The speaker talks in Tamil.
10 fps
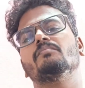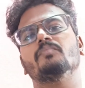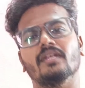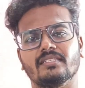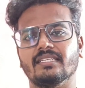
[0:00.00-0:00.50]

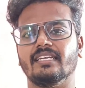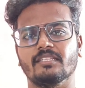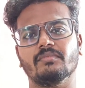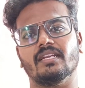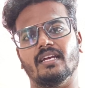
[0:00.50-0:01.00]
பெருசாக
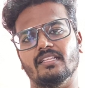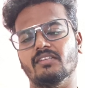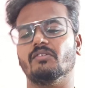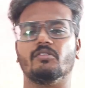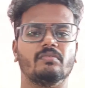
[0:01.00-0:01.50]
எதுவுமே இருக்காது
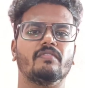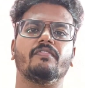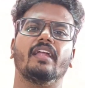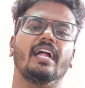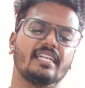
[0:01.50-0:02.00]
ரொம்ப
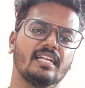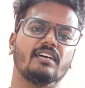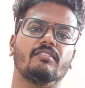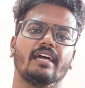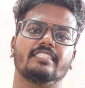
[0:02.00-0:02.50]
ஃப்ளாட்டான
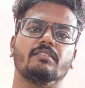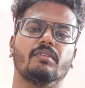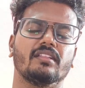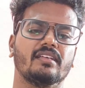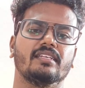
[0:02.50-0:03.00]
ஒரு ஆக்ஷன்
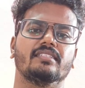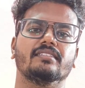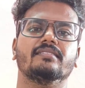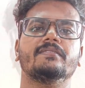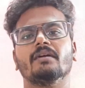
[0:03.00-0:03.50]
படம் தான் இது
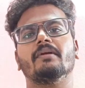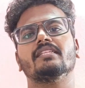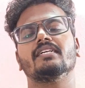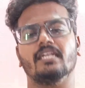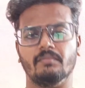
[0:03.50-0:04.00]
இந்த
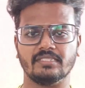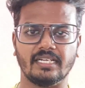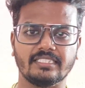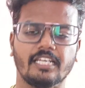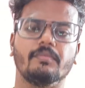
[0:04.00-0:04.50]
படத்துக்கு நம்ம
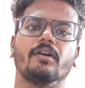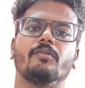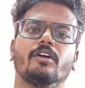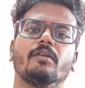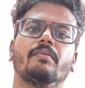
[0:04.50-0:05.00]
சேனல் சார்பாக
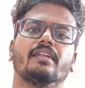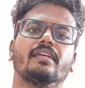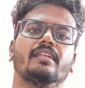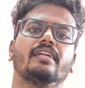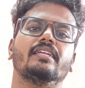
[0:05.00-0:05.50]
கொடுக்கப்படுற
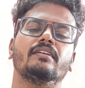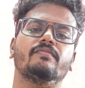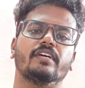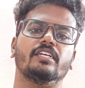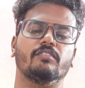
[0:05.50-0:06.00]
ரேட்டிங்
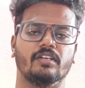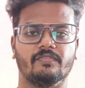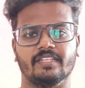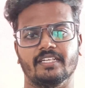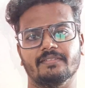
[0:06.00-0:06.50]
ஃபைவ் அவுட் ஆஃப்
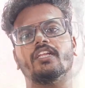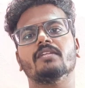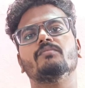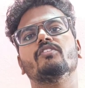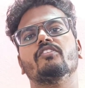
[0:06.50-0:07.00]
டென் இந்த
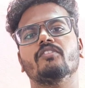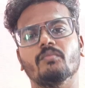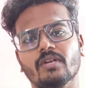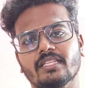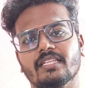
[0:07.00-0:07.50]
மூவி ரிவ்யூ
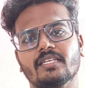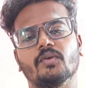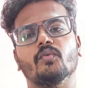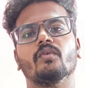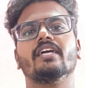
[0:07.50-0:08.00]
முடிந்தது
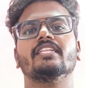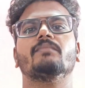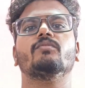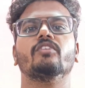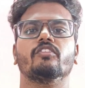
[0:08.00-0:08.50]
உங்களுக்கு இந்த
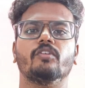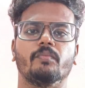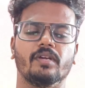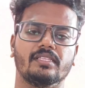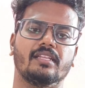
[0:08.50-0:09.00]
மூவி ரிவ்யூ
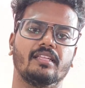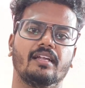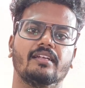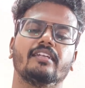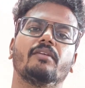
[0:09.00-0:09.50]
பிடித்திருந்தால்
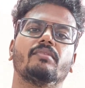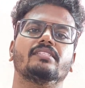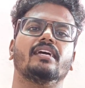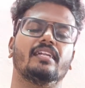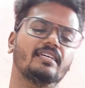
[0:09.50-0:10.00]
நம்ம
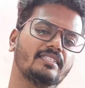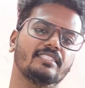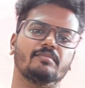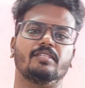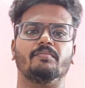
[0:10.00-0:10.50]
சேனலை
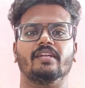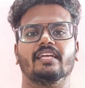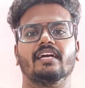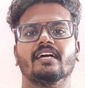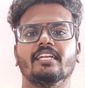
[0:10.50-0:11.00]
சப்ஸ்கிரைப்
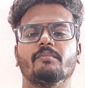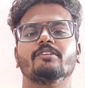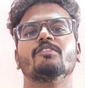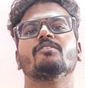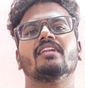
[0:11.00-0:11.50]
பண்ணுங்கள் நம்ம
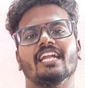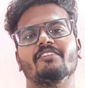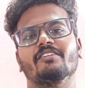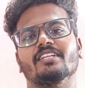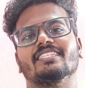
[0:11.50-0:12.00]
இன்னொரு ஒரு நல்ல
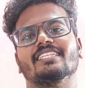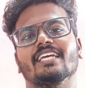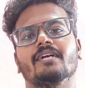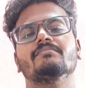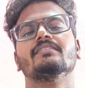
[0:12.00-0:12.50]
வீடியோவில்
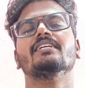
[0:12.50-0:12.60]
சந்திக்கலாம்